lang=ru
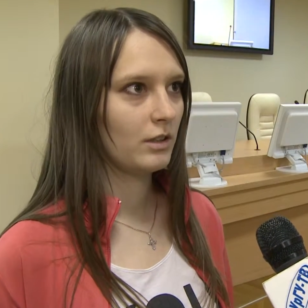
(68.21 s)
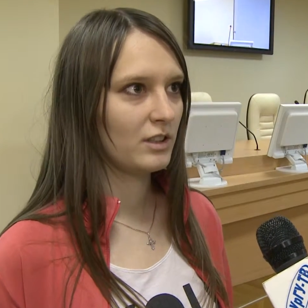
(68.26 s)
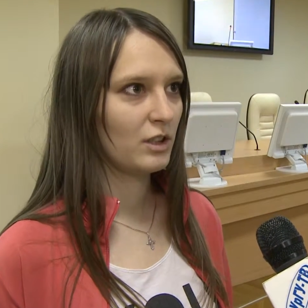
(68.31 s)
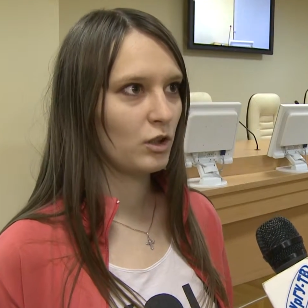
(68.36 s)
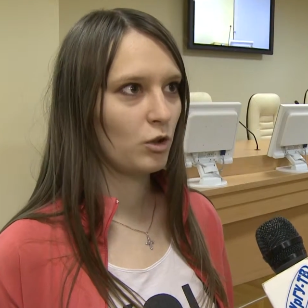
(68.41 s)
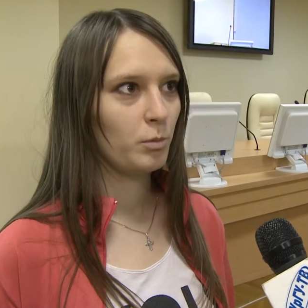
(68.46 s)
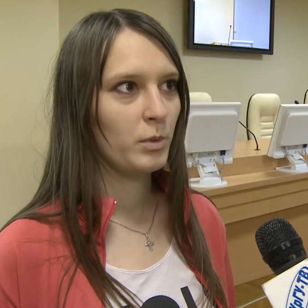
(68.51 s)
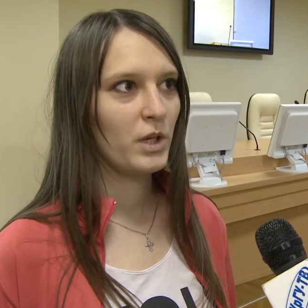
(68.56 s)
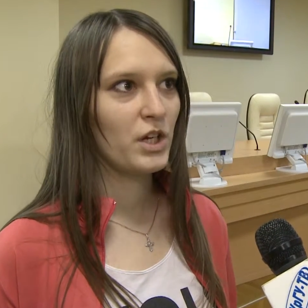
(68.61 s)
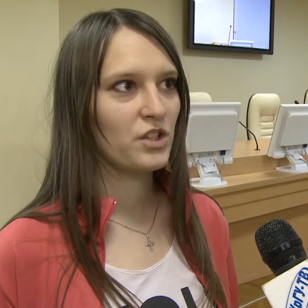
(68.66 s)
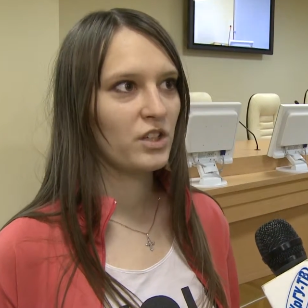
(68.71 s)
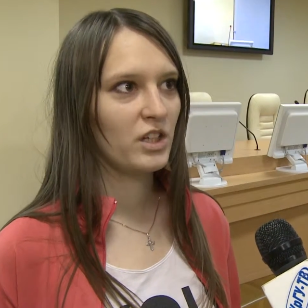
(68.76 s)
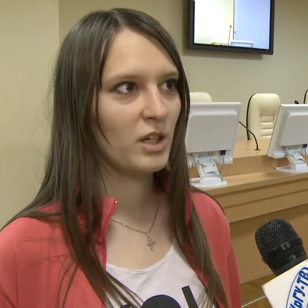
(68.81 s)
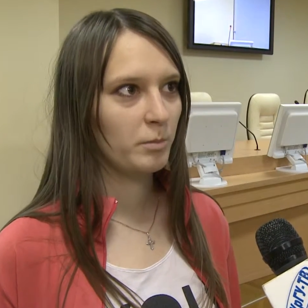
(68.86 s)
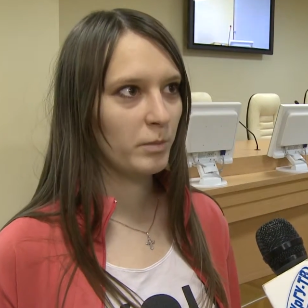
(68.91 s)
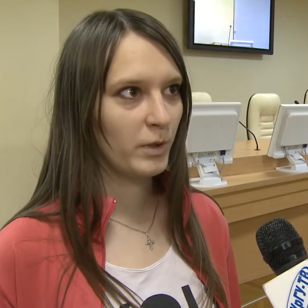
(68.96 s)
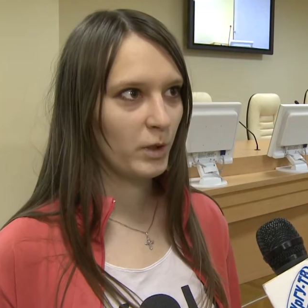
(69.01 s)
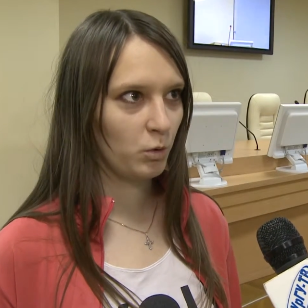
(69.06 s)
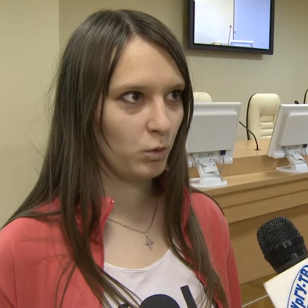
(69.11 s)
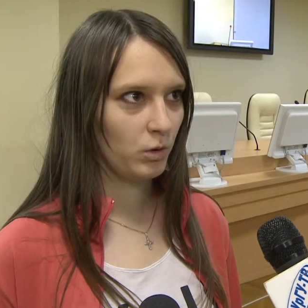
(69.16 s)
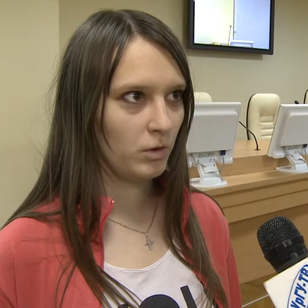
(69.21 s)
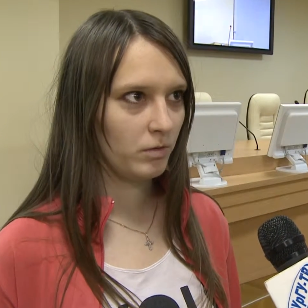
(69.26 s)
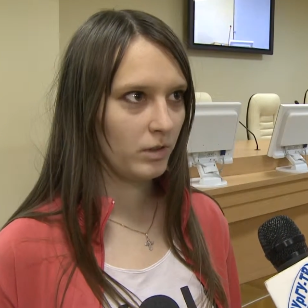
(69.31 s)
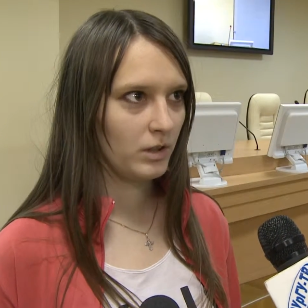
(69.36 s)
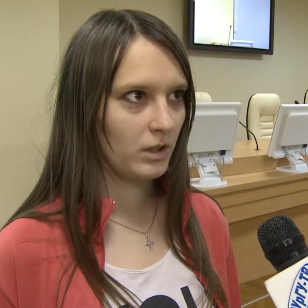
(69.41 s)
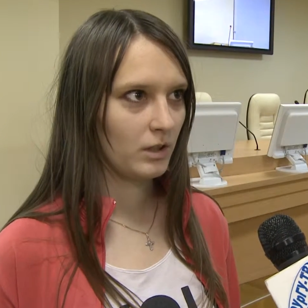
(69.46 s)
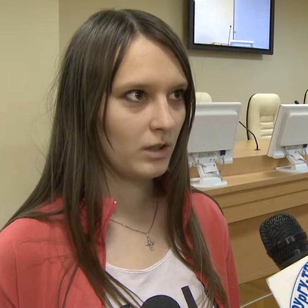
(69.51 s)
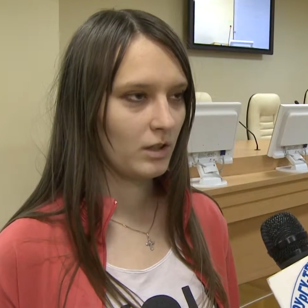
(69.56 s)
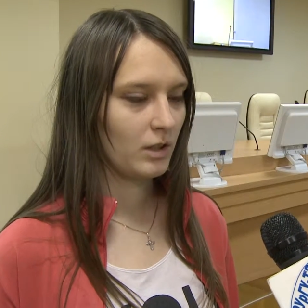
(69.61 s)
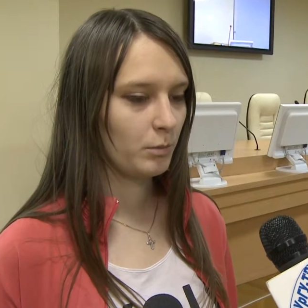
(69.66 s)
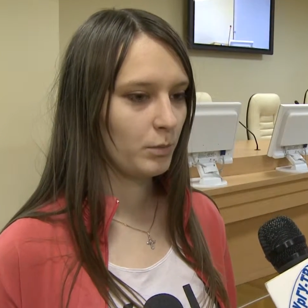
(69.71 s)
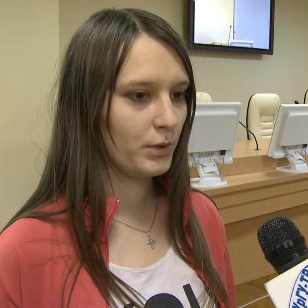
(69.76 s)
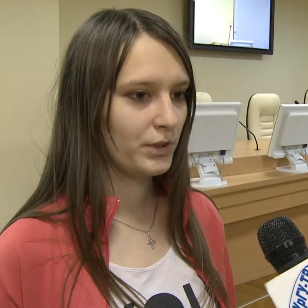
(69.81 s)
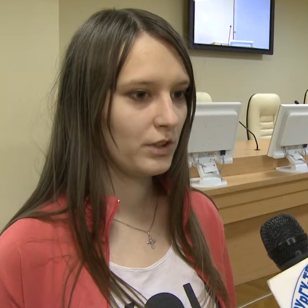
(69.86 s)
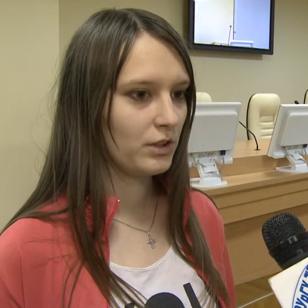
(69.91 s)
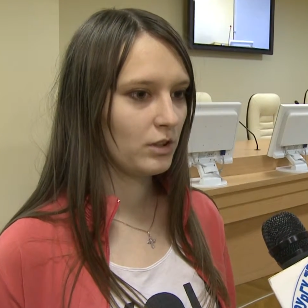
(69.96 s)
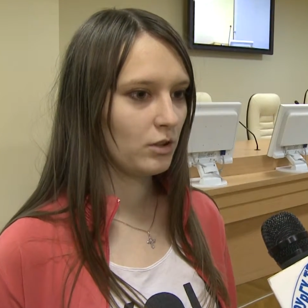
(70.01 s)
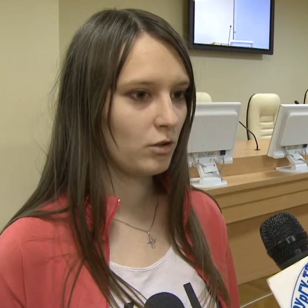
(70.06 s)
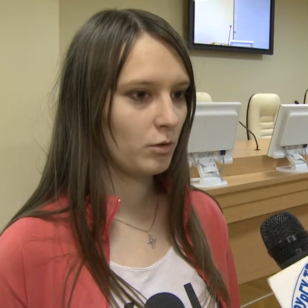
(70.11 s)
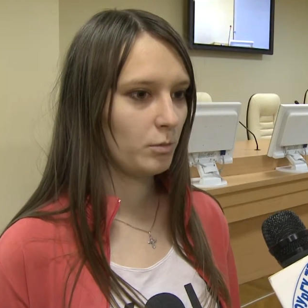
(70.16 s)
зарубежное оборудование,
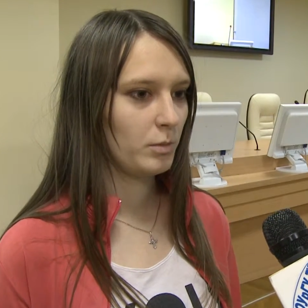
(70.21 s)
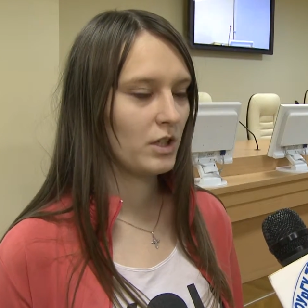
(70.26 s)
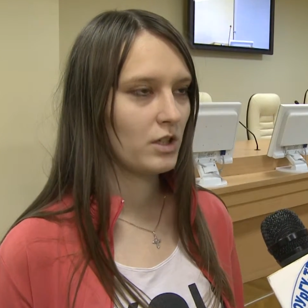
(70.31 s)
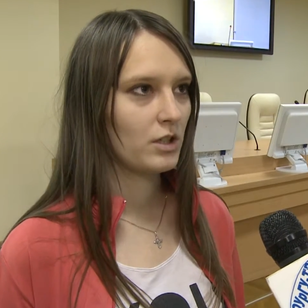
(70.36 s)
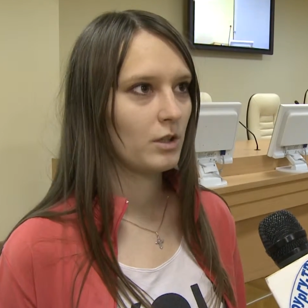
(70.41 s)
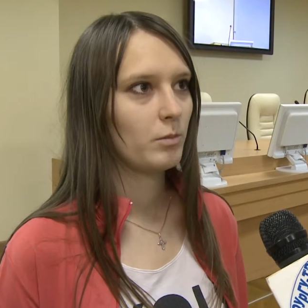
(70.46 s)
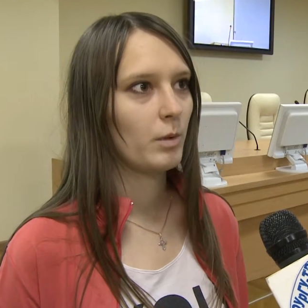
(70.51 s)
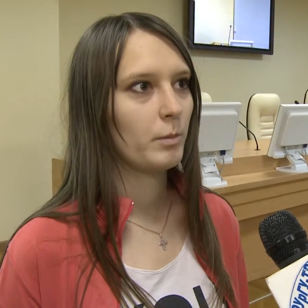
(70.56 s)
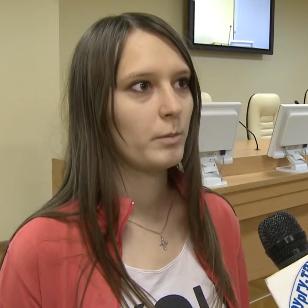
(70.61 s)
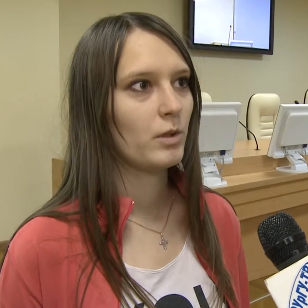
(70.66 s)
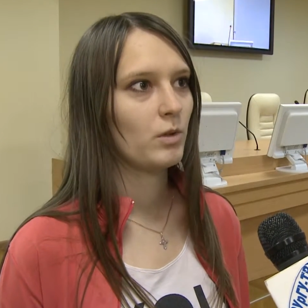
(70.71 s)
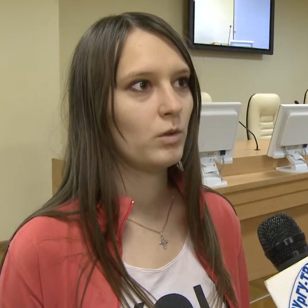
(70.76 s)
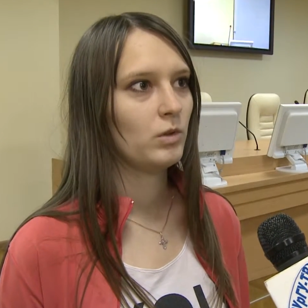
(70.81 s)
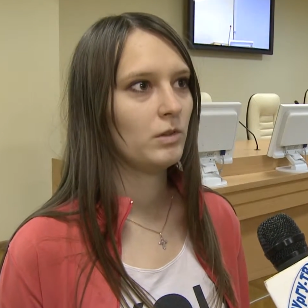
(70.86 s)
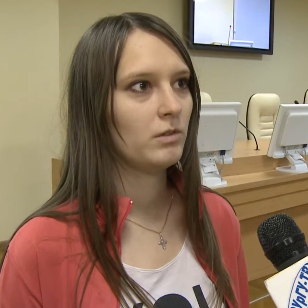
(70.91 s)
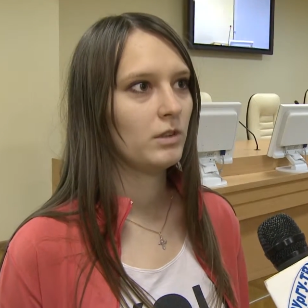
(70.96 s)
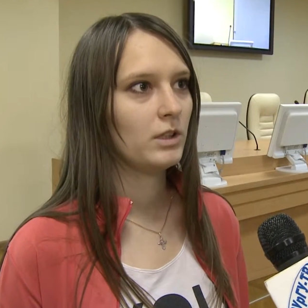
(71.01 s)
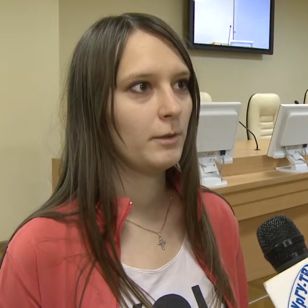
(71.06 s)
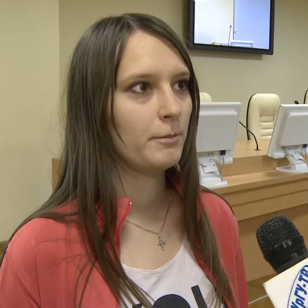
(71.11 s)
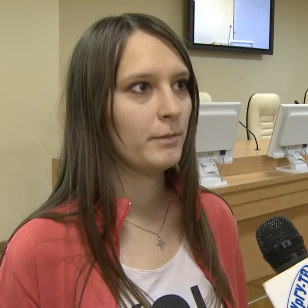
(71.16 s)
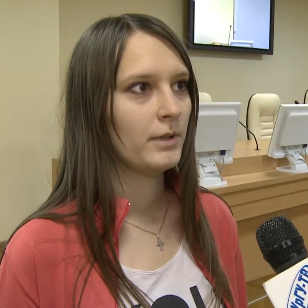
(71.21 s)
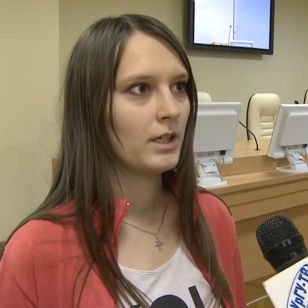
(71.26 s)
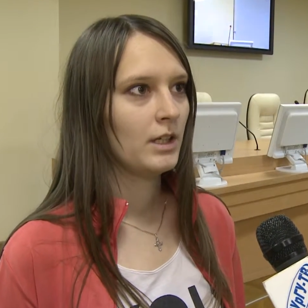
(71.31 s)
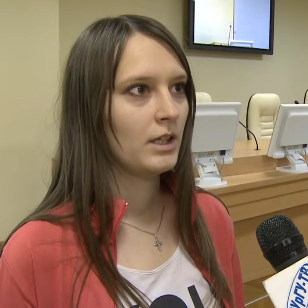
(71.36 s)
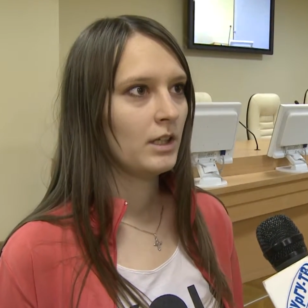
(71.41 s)
работу с зарубежным оборудованием,